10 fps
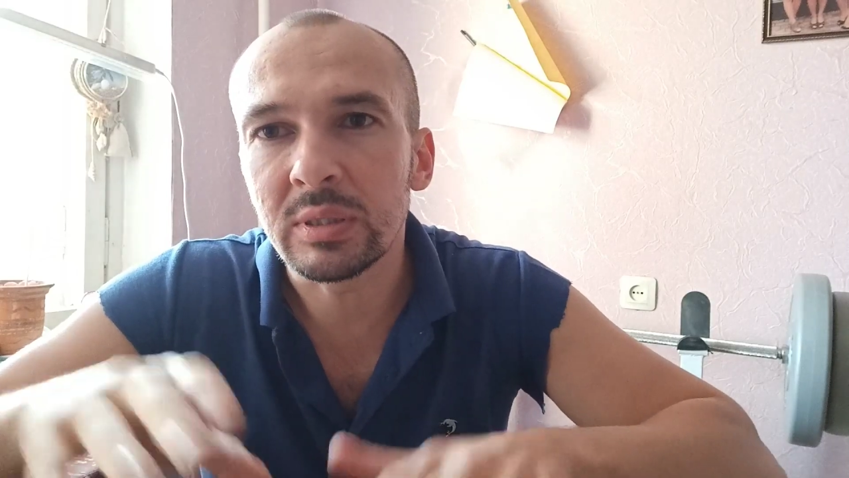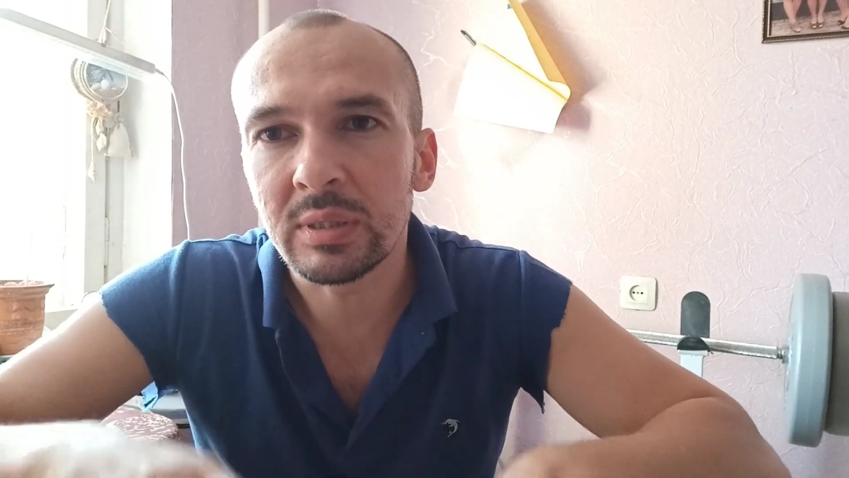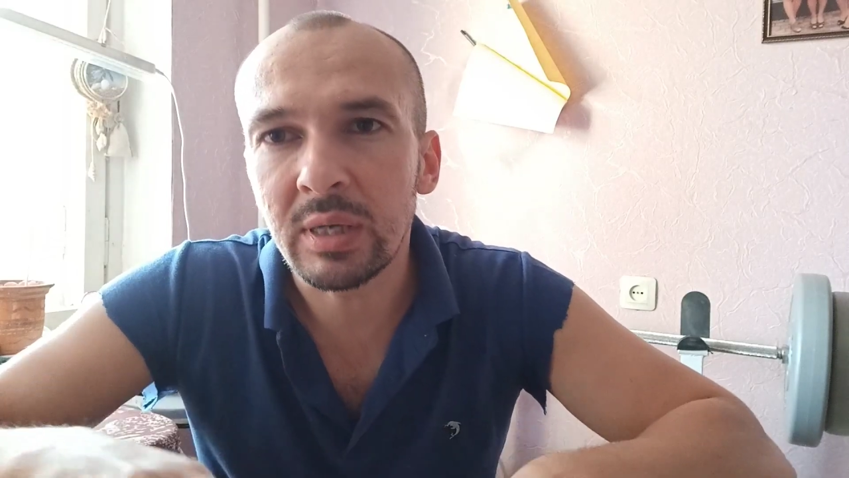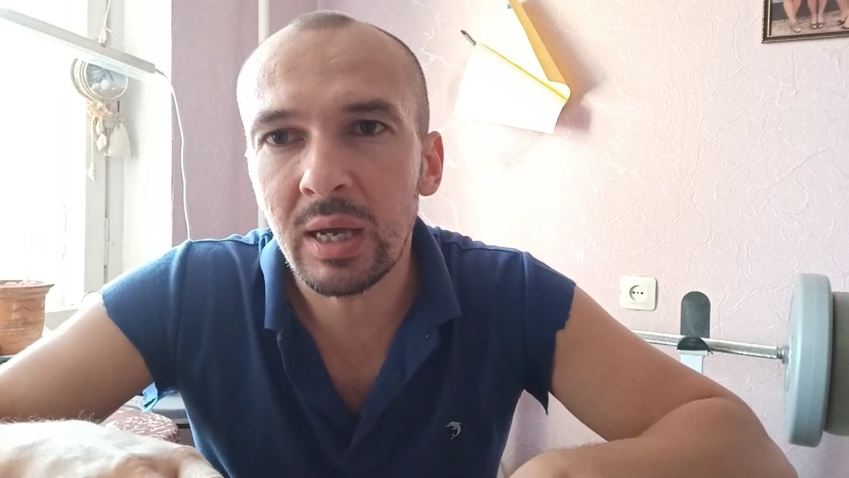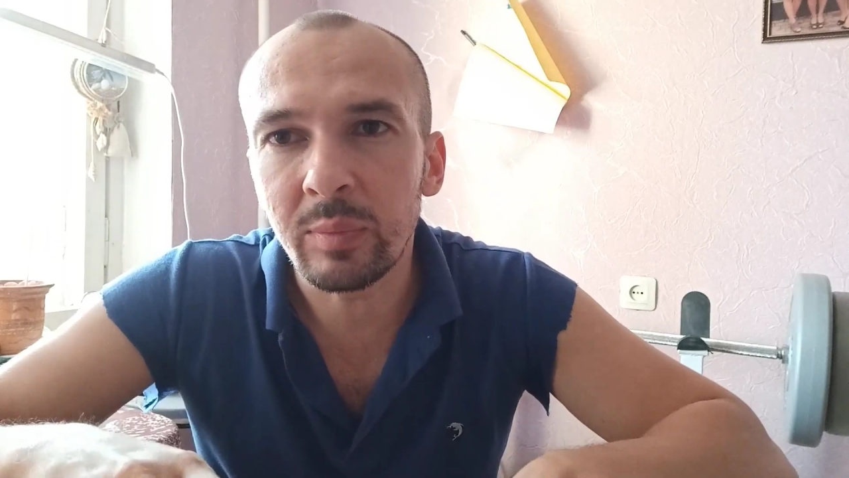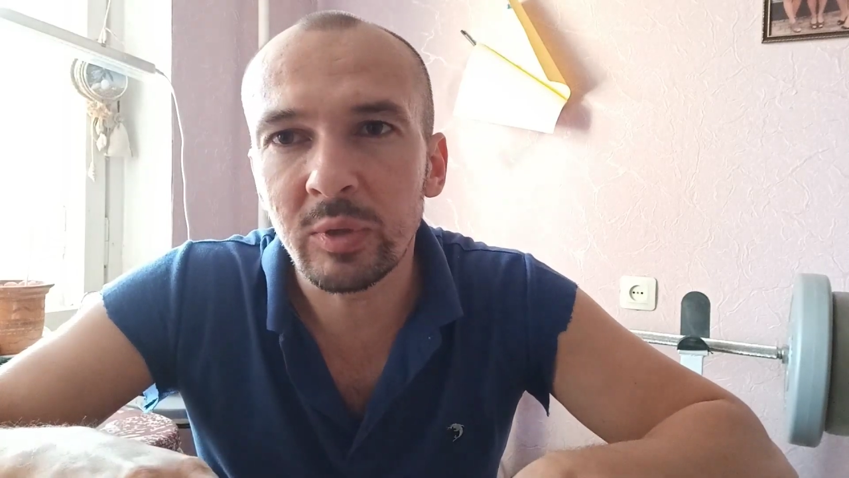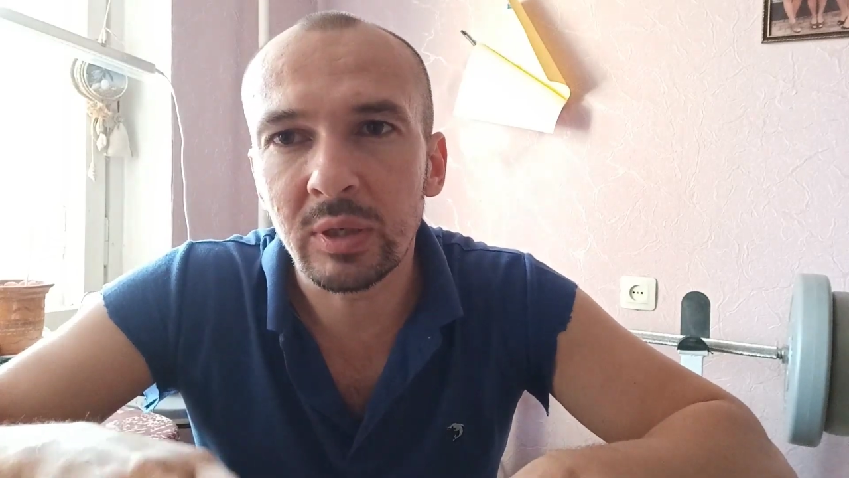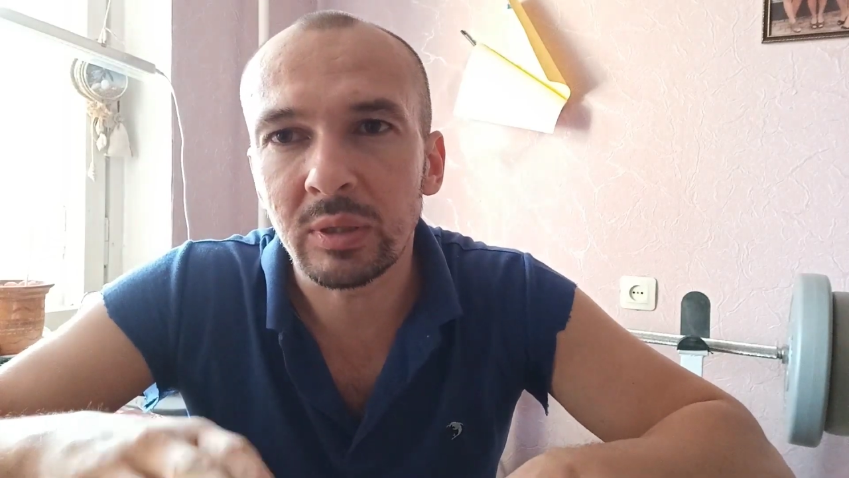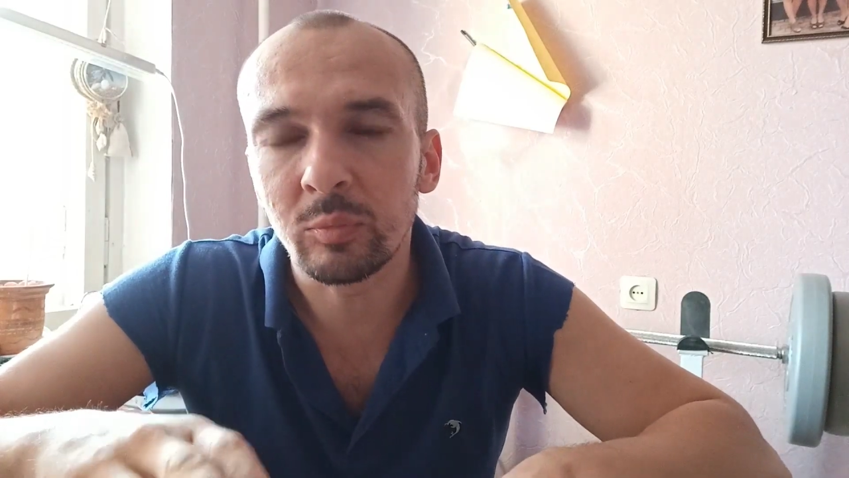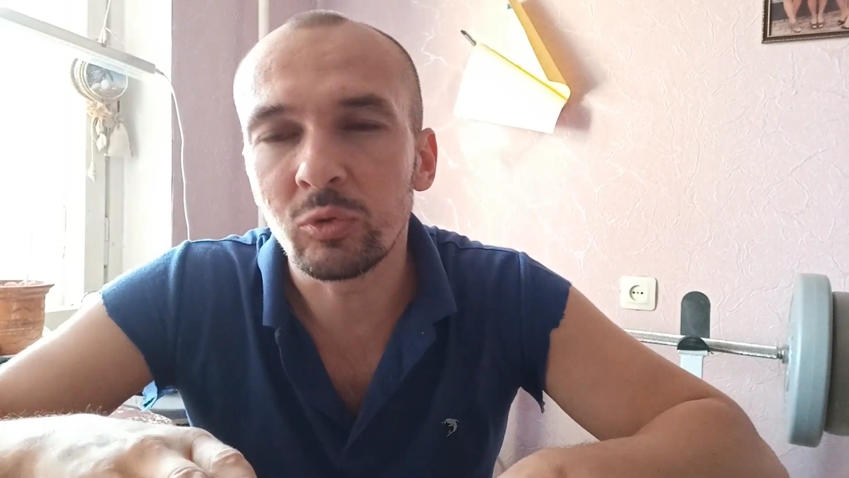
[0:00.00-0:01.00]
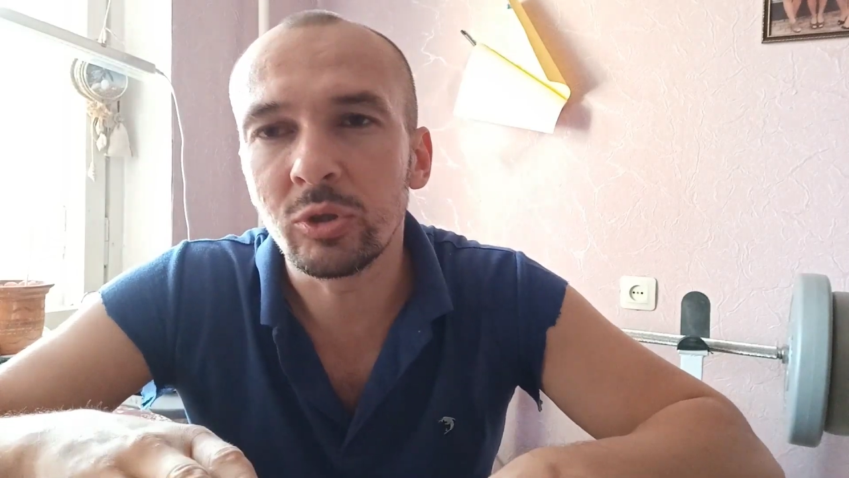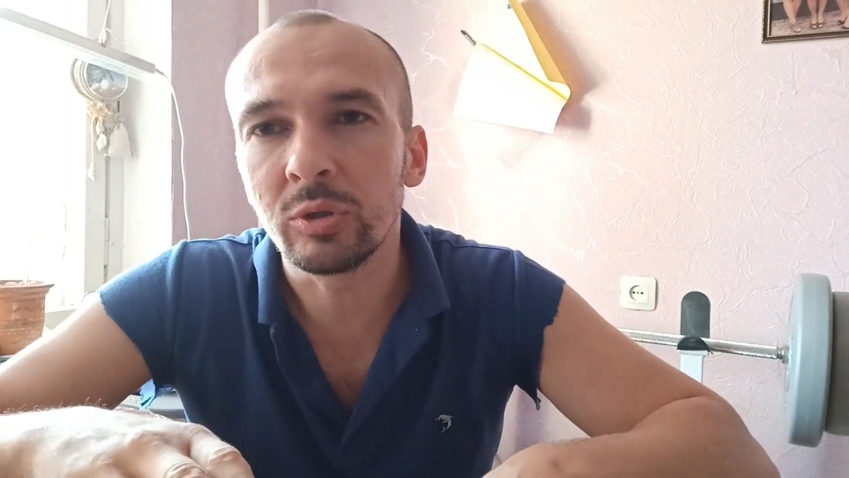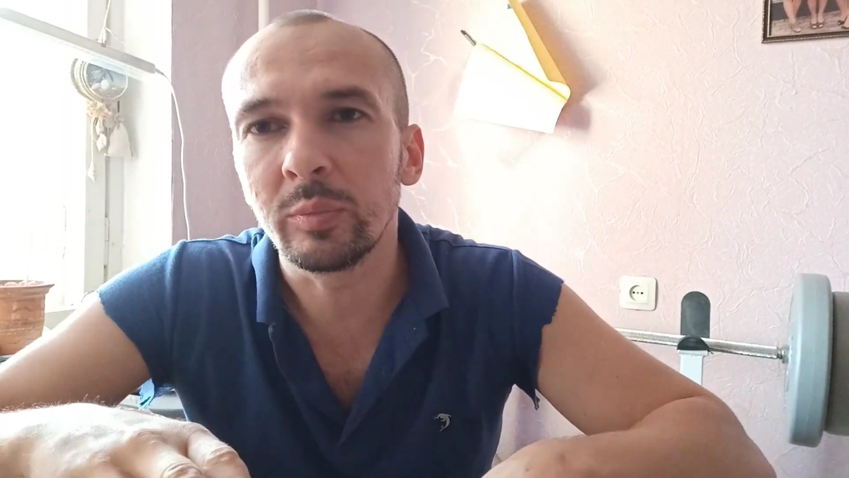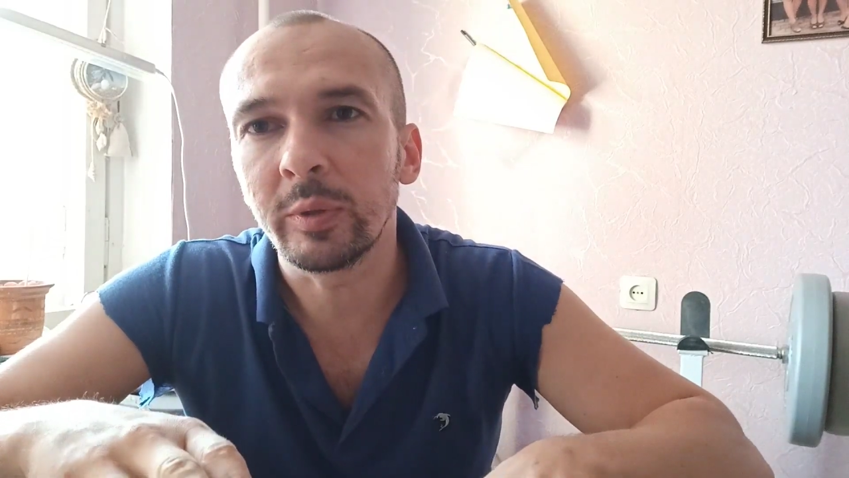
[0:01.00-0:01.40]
языками, я там учил,